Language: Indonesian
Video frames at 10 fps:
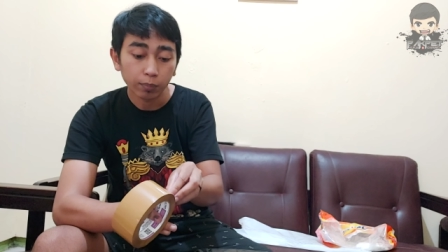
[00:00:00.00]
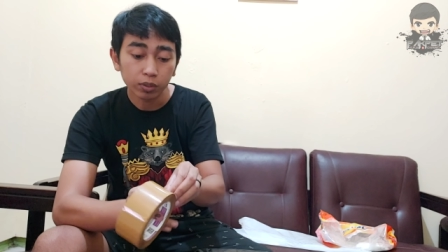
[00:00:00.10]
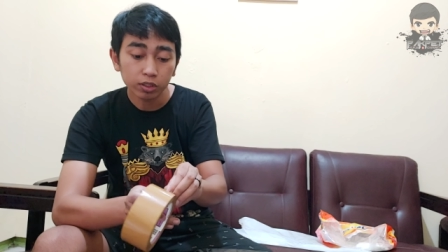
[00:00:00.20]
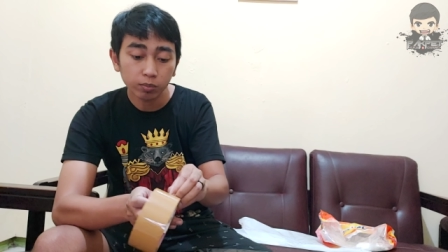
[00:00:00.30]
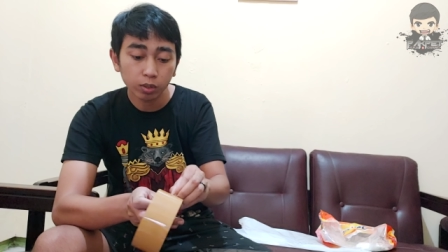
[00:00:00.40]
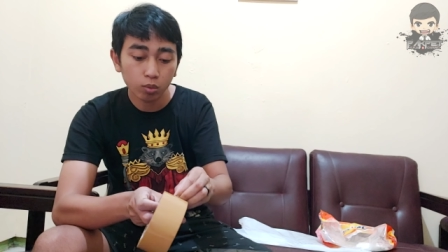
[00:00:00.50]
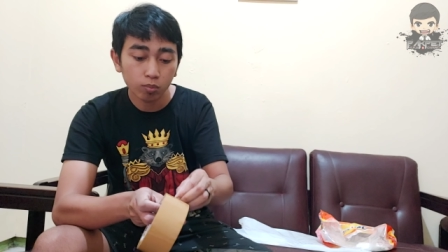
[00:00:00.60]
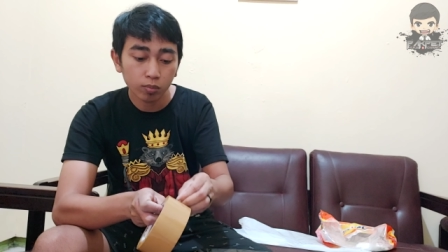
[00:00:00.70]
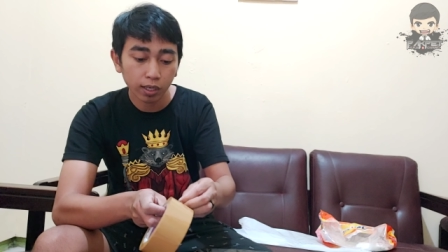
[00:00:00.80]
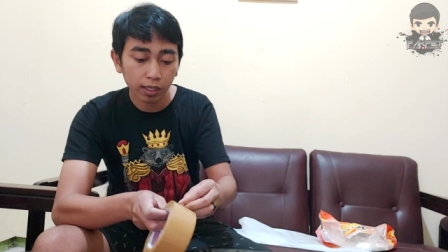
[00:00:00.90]
Tapi
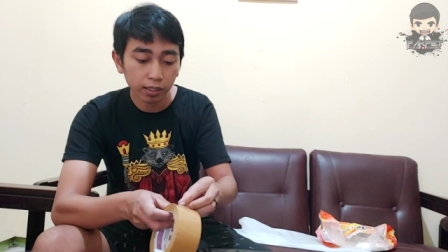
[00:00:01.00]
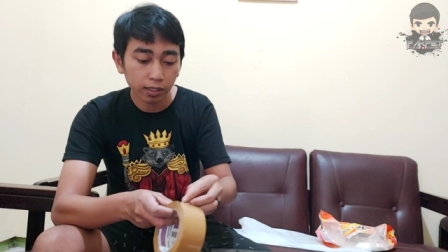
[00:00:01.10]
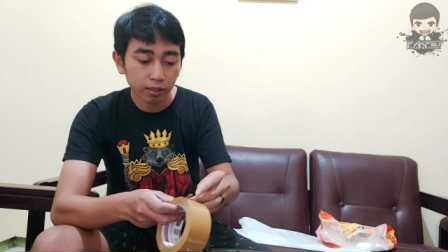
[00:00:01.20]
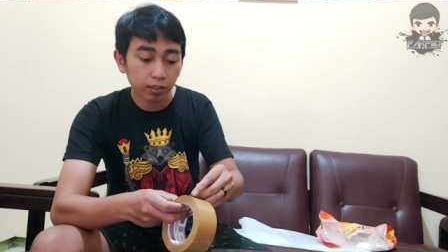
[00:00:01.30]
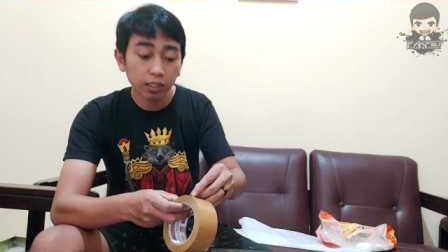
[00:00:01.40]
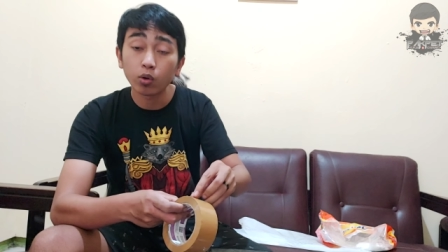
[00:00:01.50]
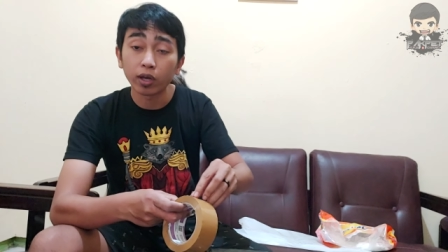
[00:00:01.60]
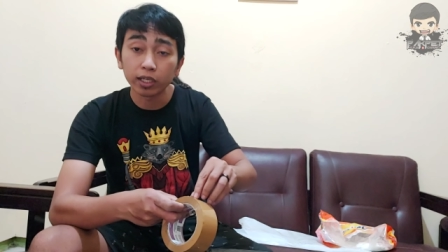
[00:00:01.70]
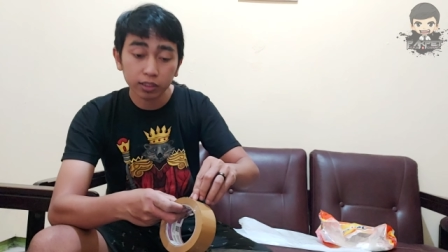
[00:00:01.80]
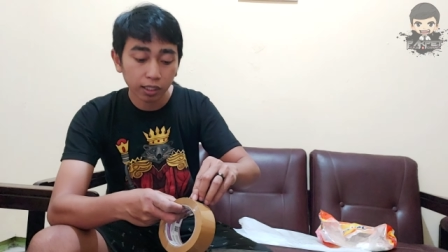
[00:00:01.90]
sebelum kalian
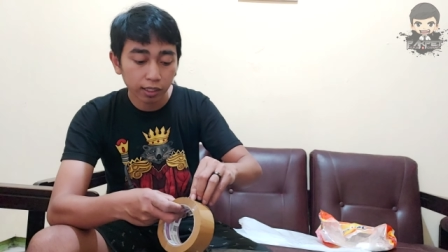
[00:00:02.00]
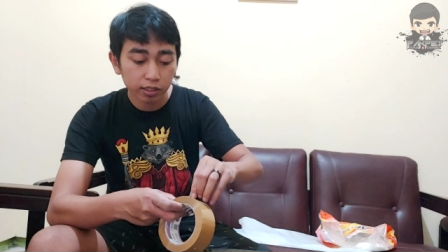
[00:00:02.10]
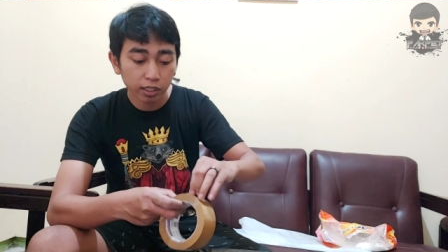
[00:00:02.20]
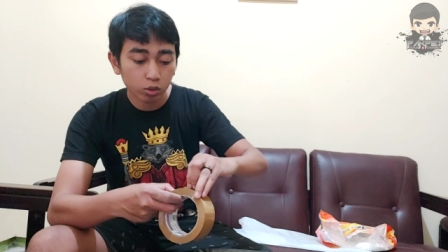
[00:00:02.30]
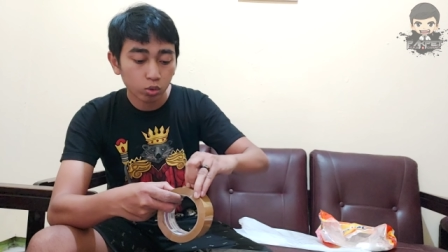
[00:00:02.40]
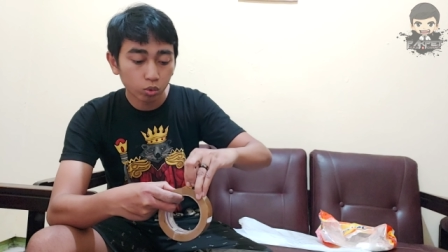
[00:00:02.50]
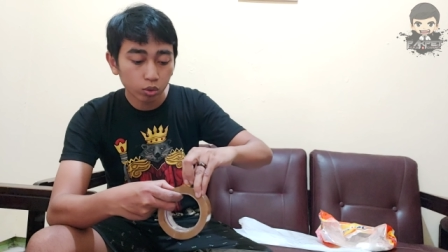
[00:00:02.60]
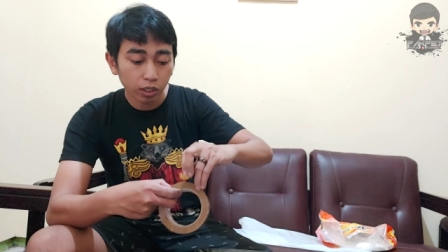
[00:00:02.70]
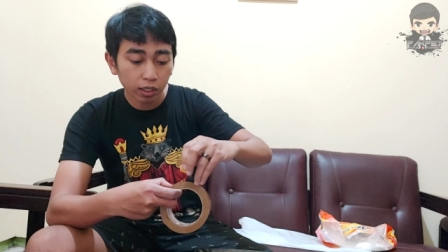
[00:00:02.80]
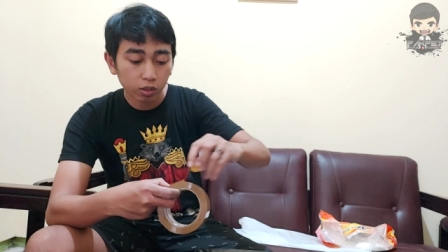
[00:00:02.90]
request, kalian cek
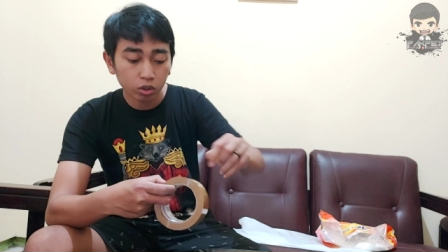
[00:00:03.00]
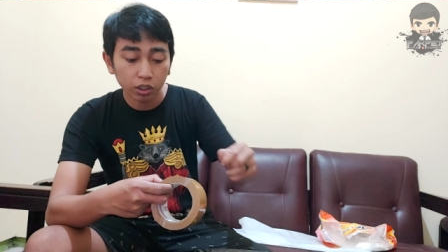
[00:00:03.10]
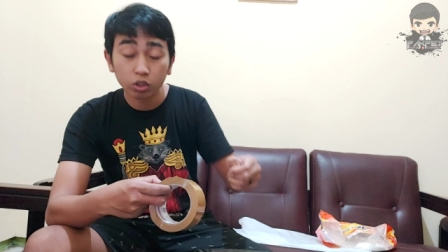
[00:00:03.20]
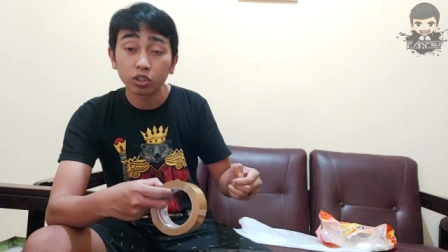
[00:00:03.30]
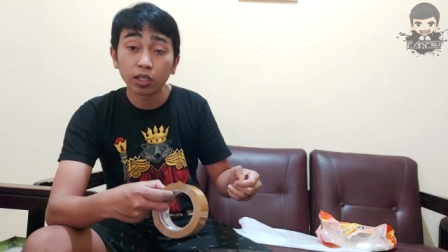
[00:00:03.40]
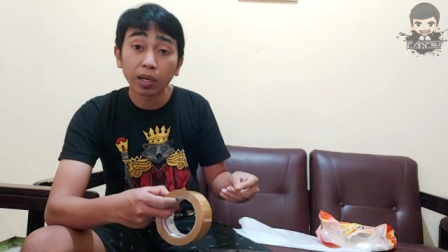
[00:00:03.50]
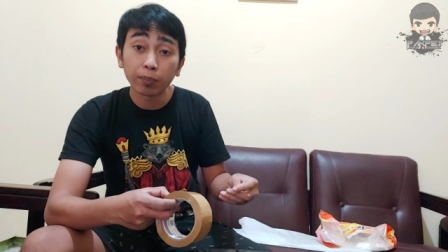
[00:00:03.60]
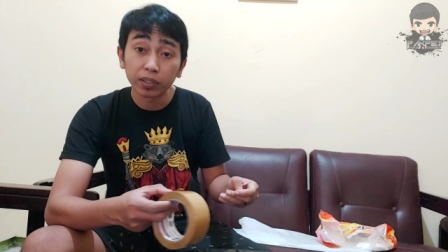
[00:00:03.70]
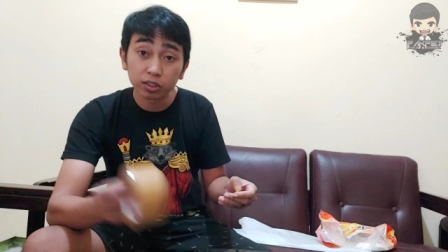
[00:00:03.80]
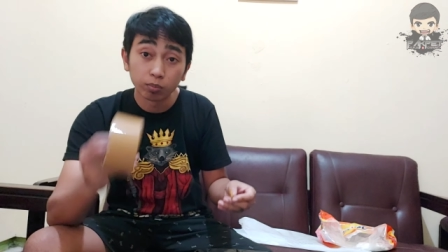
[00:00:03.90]
dulu ya konten-konten
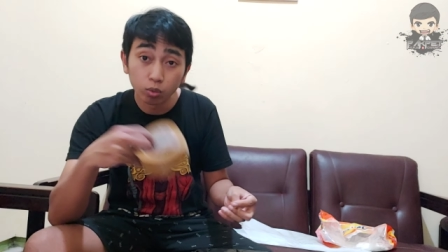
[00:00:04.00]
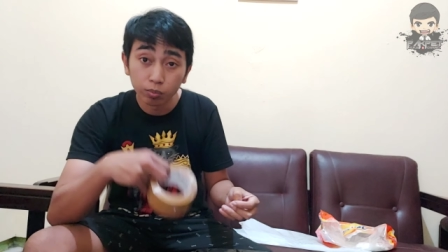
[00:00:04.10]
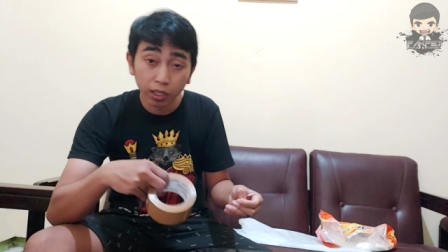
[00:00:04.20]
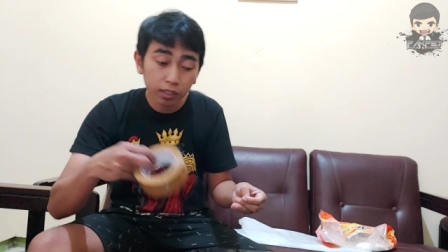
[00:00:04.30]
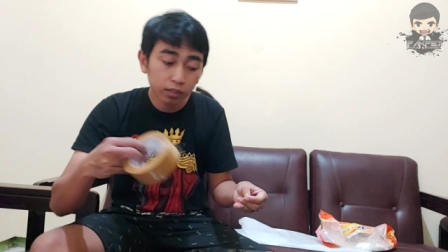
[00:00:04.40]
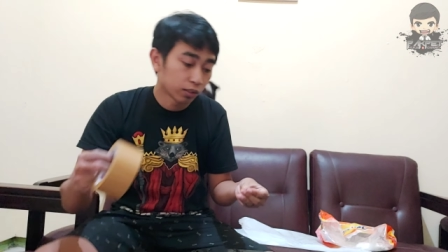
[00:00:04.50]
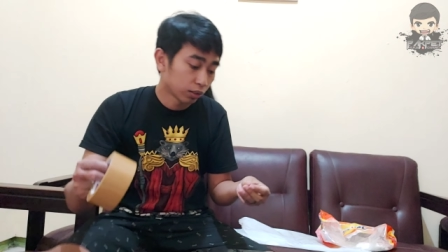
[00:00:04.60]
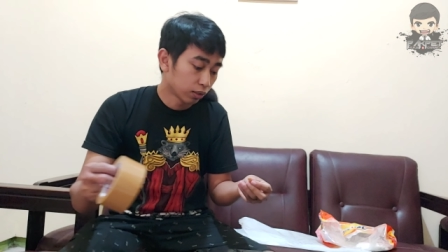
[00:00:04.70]
Pak Pet sebelumnya